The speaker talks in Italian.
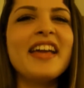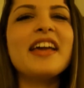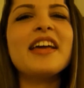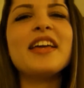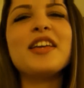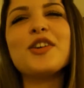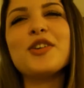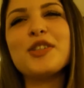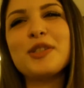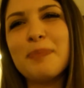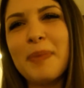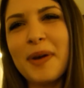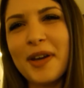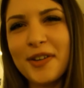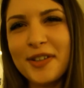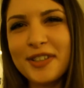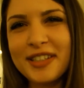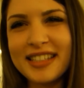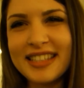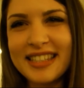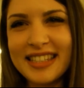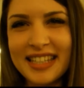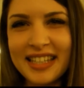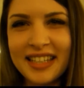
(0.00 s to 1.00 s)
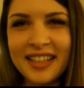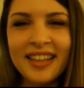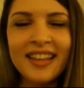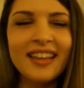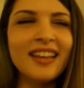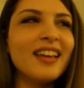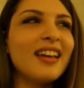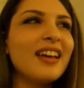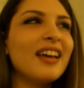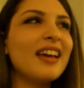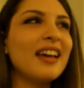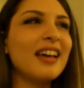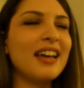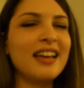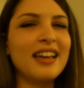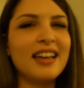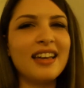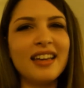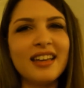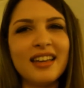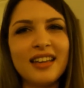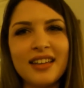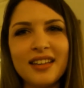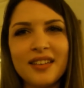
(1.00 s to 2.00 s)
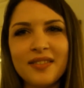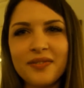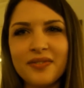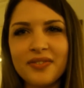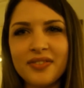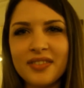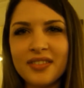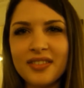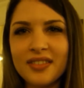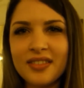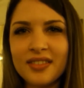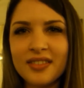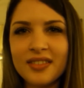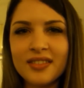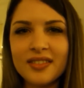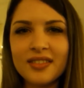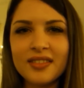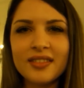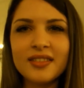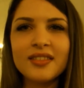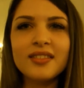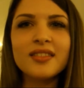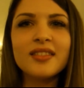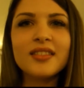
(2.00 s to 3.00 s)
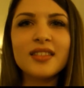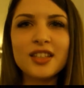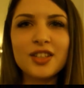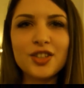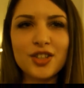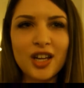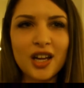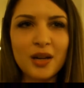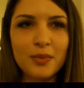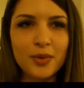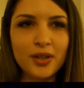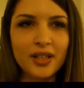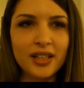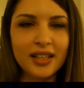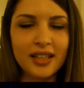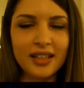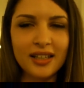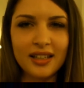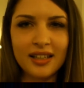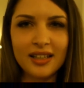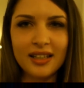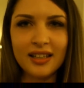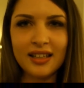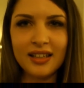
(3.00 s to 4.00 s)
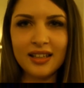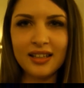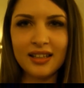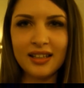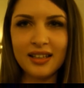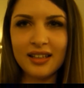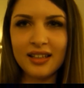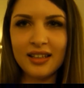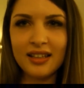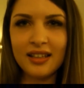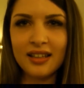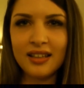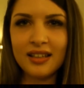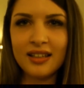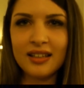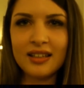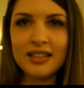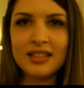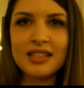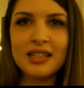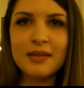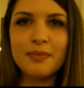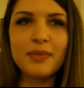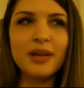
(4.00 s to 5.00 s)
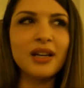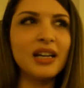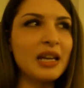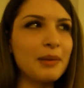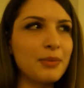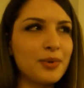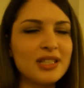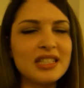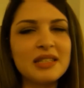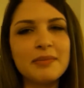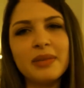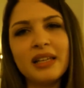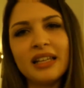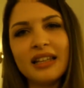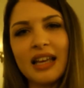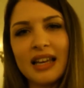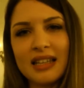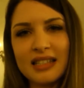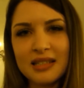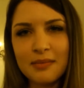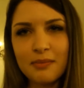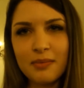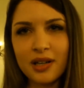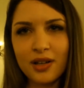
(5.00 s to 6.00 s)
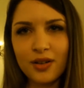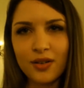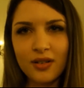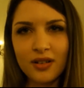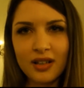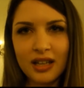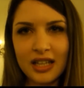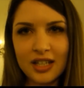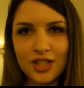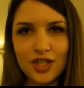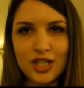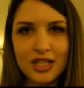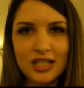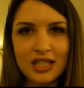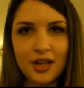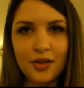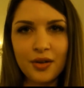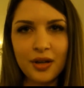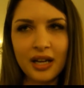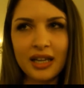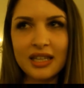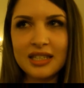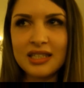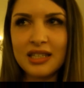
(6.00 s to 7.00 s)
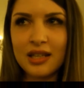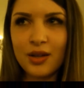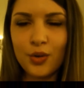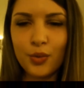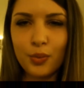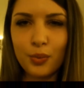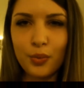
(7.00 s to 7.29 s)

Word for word: Io spero di sì. Eh, diciamo le, sembra, le possibilità sembrano che ci siano e che siano